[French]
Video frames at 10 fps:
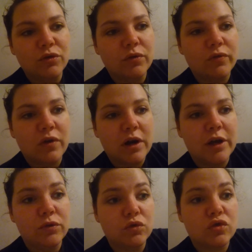Donc
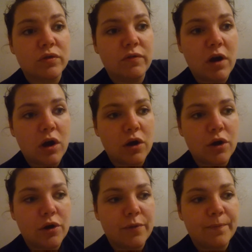voilà, donc je vais voir,
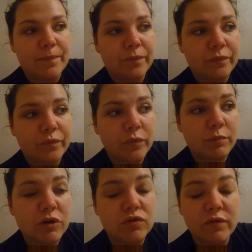euh,
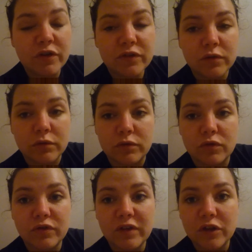je vais voir ce,
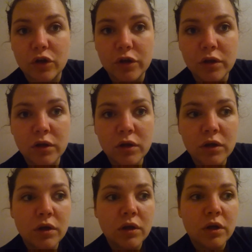que ça donne.
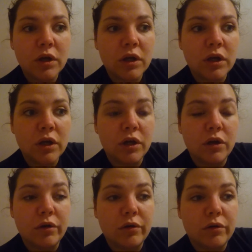
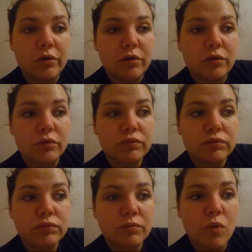Euh,
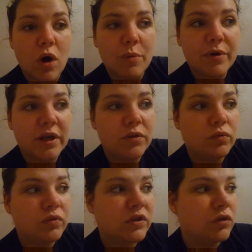bon après
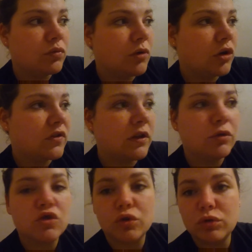nous, ce qui nous manque, c'est
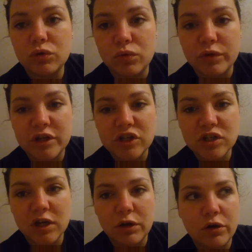aujourd'hui du coup on a
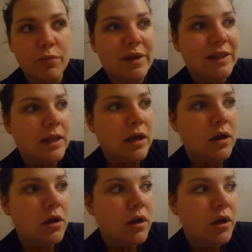acheté le
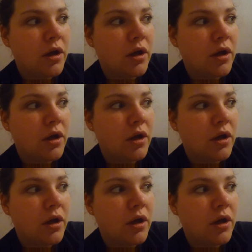matelas.